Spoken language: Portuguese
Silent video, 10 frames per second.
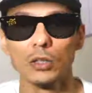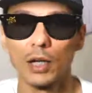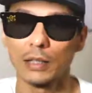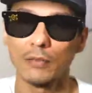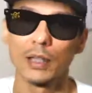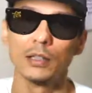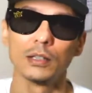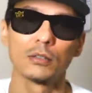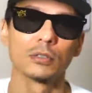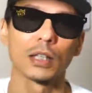tava
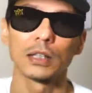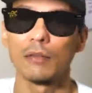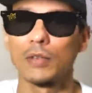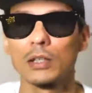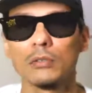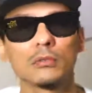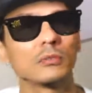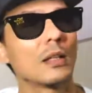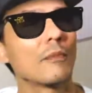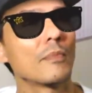rico, já tava aí
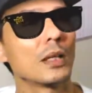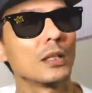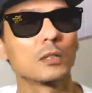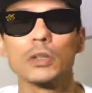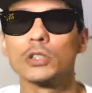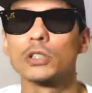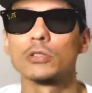esbanjando,